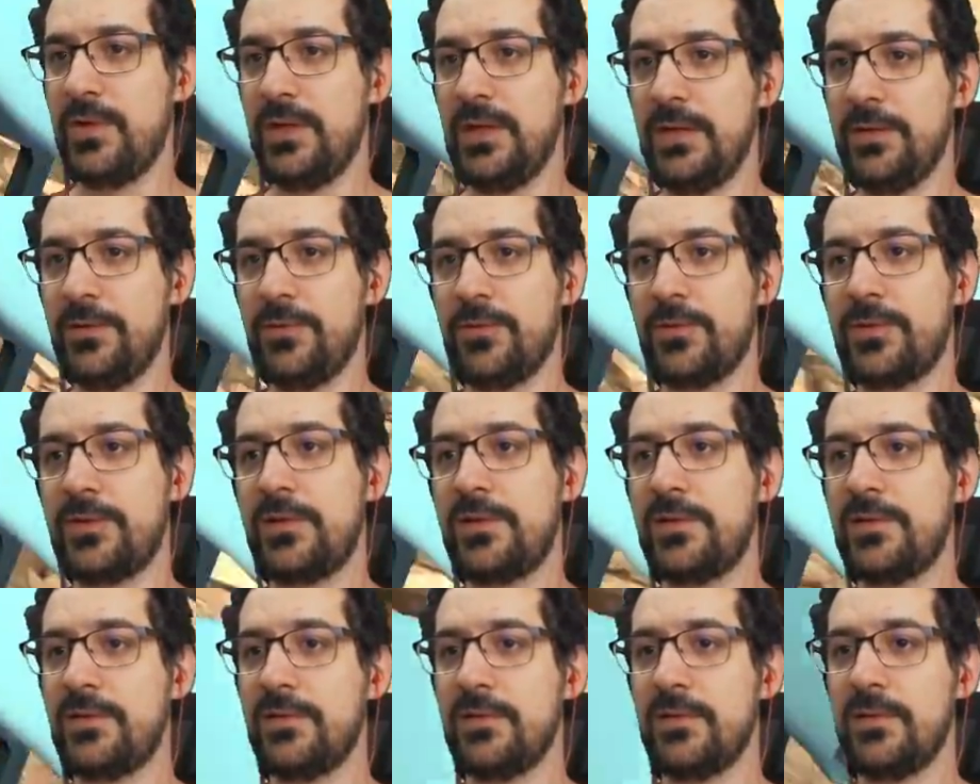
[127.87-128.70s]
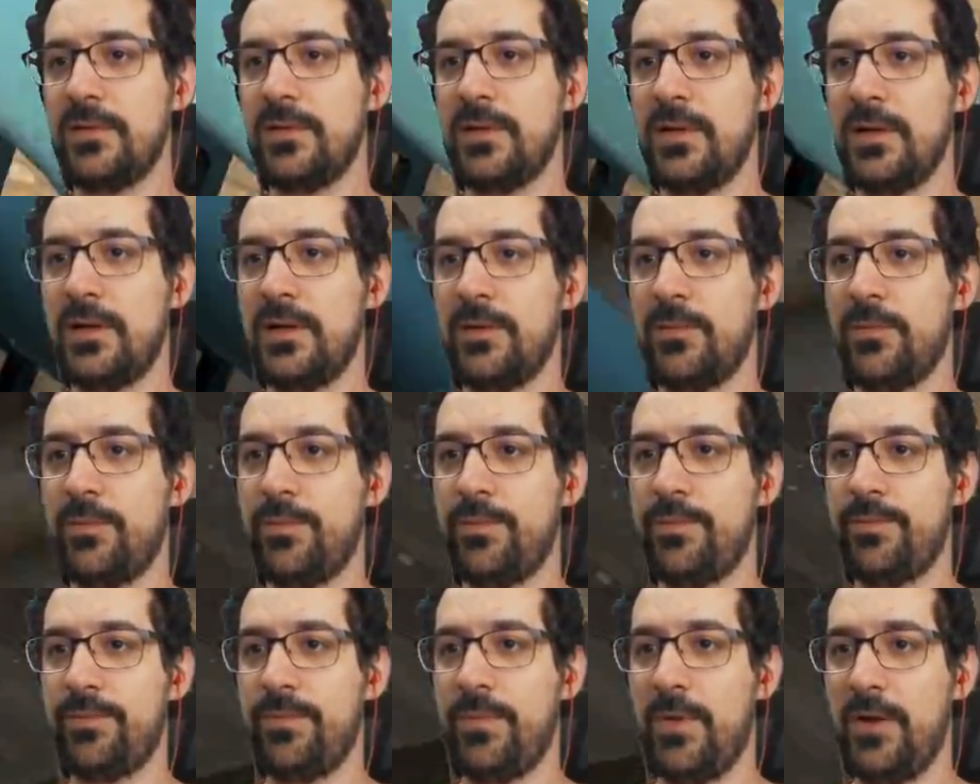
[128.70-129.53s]
Linux.
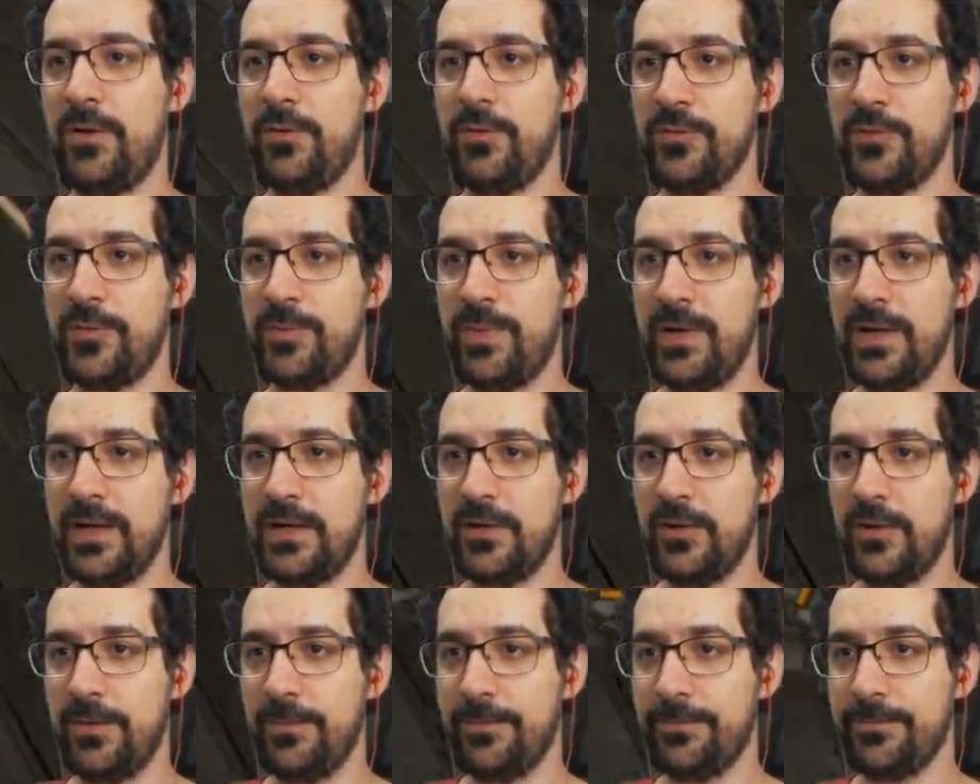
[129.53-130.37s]
Ó, o Spike, ó.